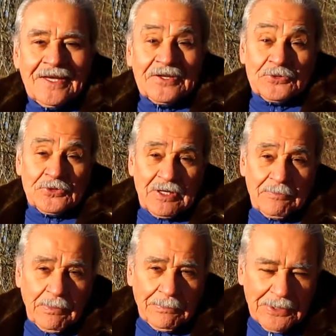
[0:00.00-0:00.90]
es un
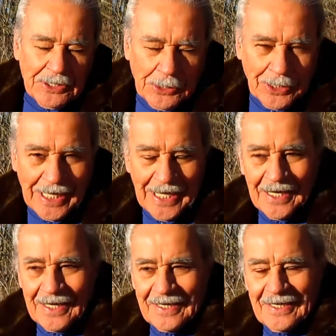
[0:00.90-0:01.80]
tipo piola,
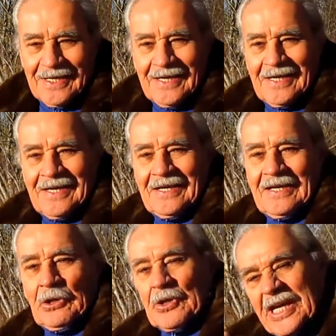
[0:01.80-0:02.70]

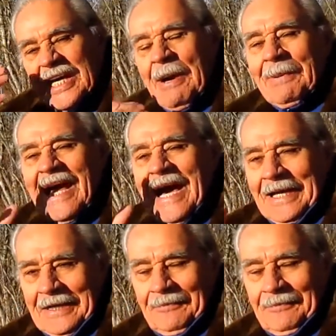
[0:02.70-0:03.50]
lo deja hablar